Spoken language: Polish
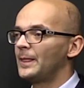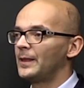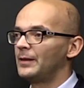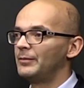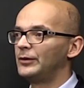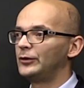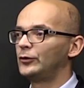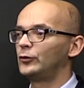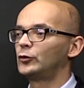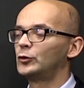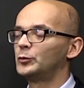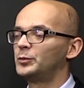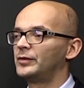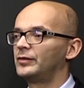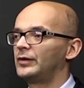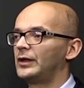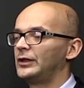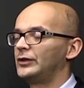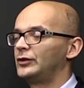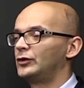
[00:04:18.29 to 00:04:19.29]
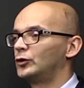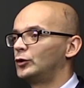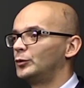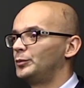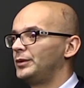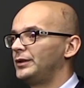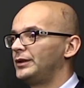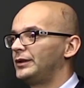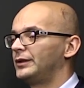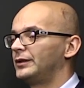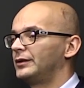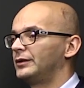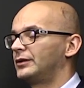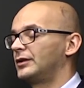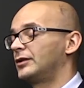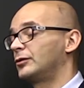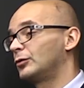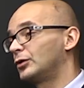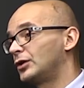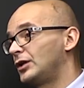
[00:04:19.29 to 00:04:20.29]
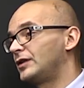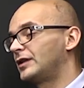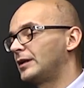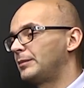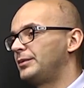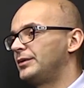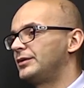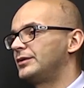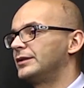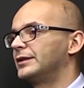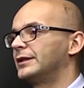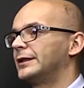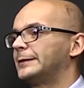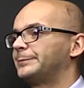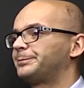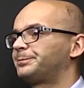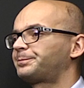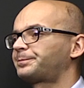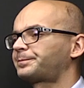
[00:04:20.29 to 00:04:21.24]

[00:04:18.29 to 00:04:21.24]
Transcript: będą kupowali, czy kupili, czy złożyli zapisy na,